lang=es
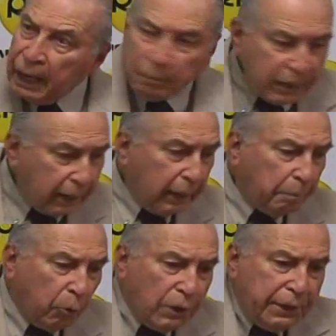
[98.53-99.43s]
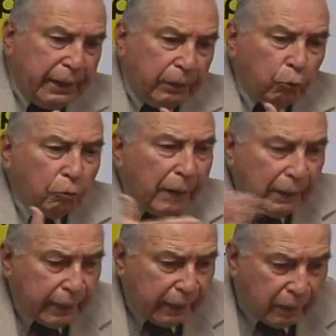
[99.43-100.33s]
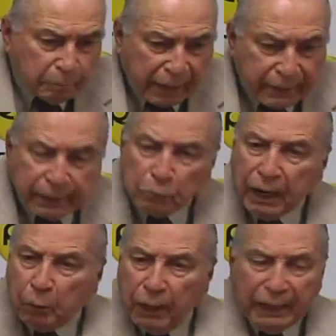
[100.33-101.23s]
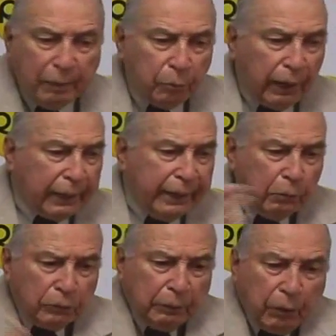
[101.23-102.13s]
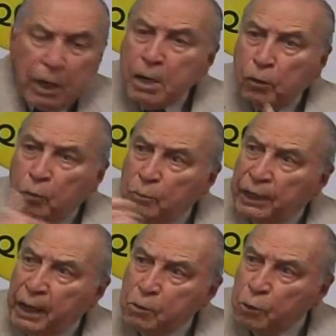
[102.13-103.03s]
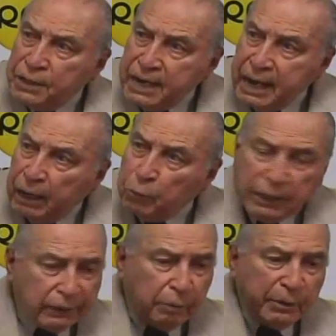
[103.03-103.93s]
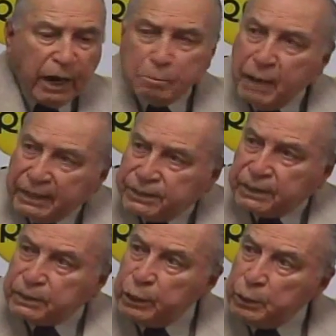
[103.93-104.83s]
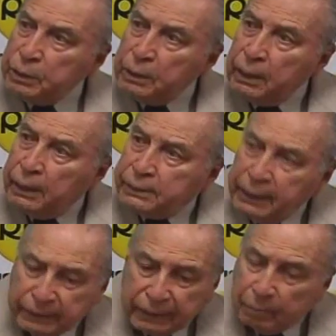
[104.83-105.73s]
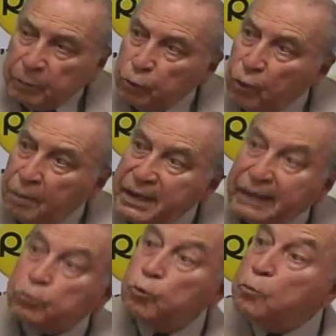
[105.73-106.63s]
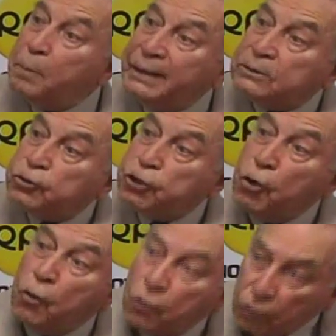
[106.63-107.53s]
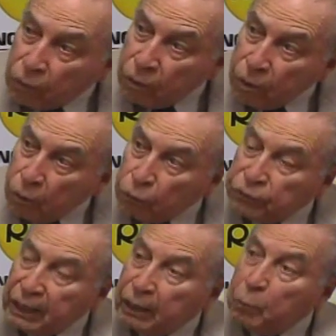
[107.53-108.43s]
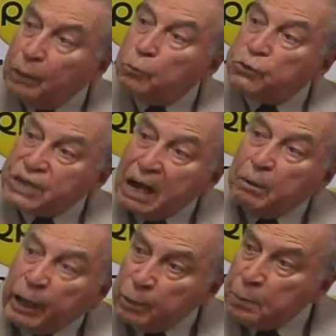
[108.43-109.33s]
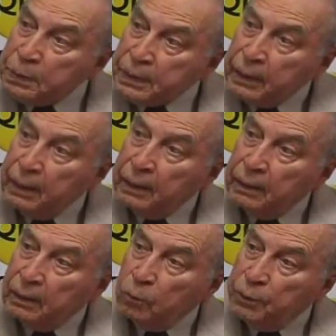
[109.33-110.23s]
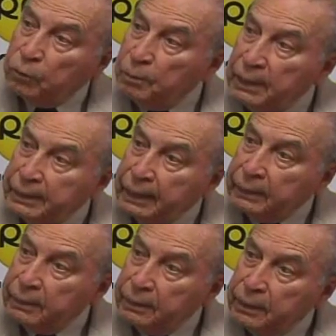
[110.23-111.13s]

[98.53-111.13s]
Había la política normal que en el país, que una huelga por aquí, u otra por ahí, como hay hoy día, hoy día también hay marchas, etcétera, pero no había subversión contra la cual luchaba el, el gobierno militar.